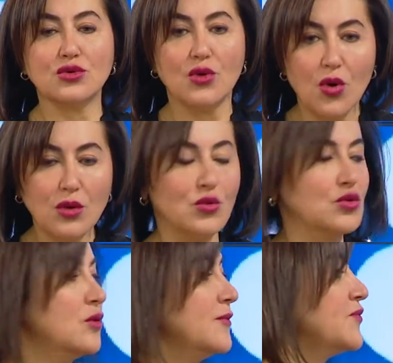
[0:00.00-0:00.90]

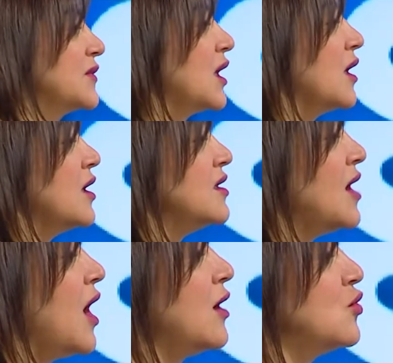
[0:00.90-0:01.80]
hormonu
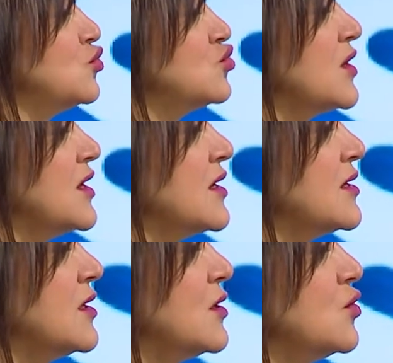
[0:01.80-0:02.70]
yağ
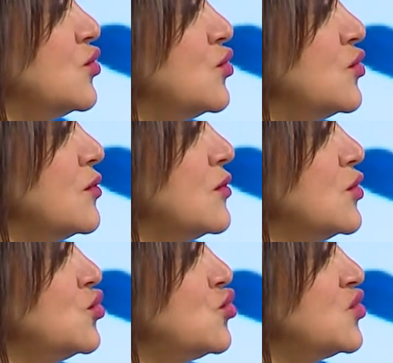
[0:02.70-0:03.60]
hücrelerini
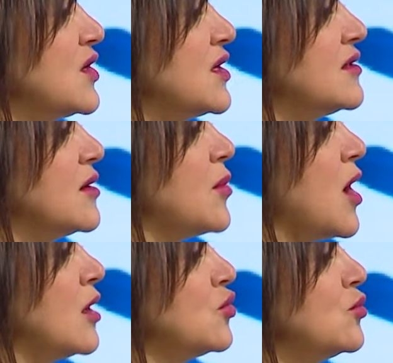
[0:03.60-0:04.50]
şu şekilde
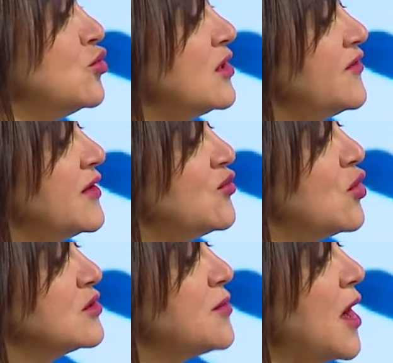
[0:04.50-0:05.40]
bağlıyor. Bunları
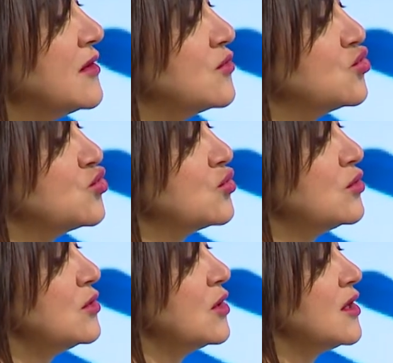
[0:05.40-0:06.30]
fibroz bant
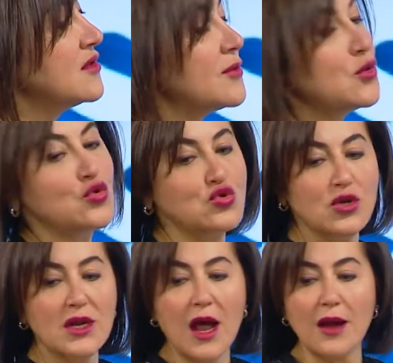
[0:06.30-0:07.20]
düşünün. Tabi
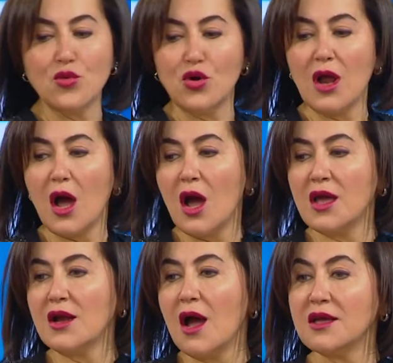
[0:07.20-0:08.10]
hücreler böyle
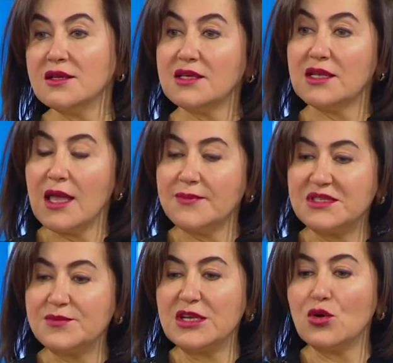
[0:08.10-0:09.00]
ayrı ayrı değil.
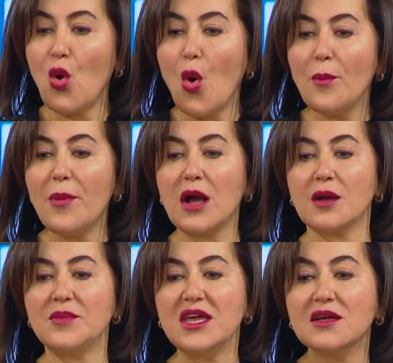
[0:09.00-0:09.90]
Hepsi bir
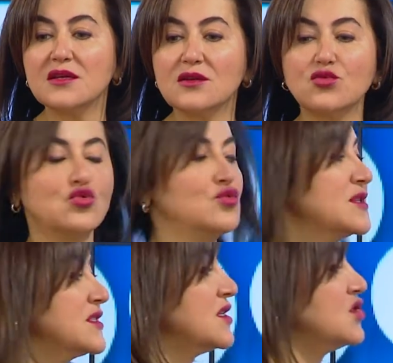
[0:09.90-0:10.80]
kompak bir arada
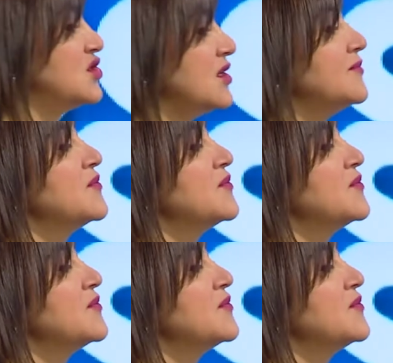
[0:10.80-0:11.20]
tutması Blok için